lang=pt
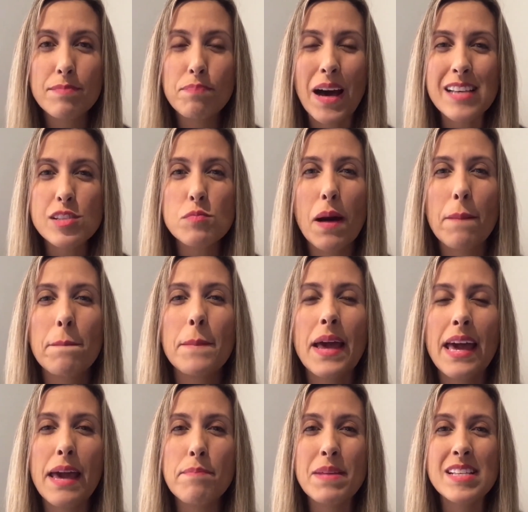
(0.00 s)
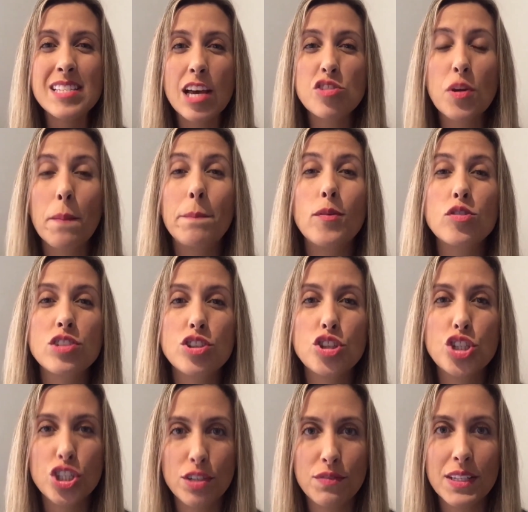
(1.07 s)
passa uma é, mensagem
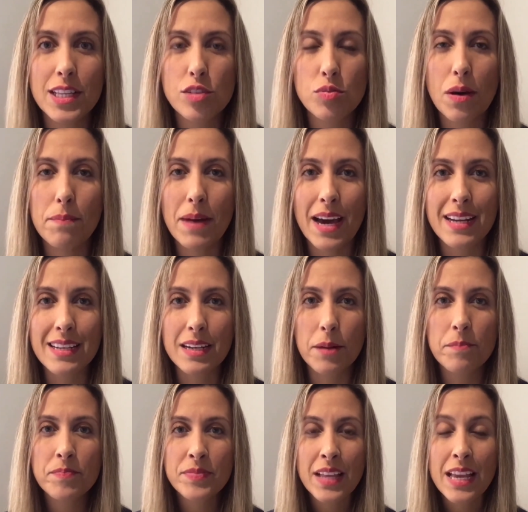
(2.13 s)
positiva da sua marca.